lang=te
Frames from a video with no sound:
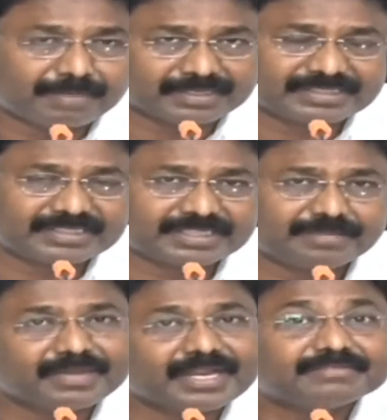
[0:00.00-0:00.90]
ప్రశ్నిస్తే
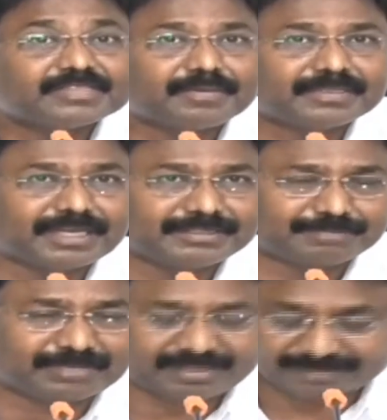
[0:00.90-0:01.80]
మీరు ఏం సమాధానం
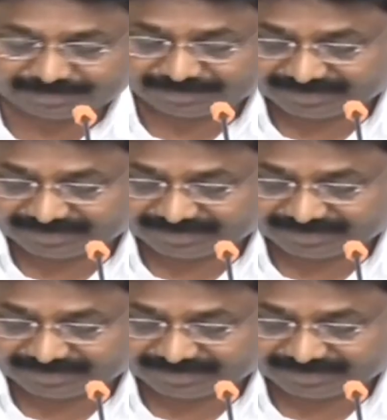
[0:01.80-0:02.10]
చెప్తారు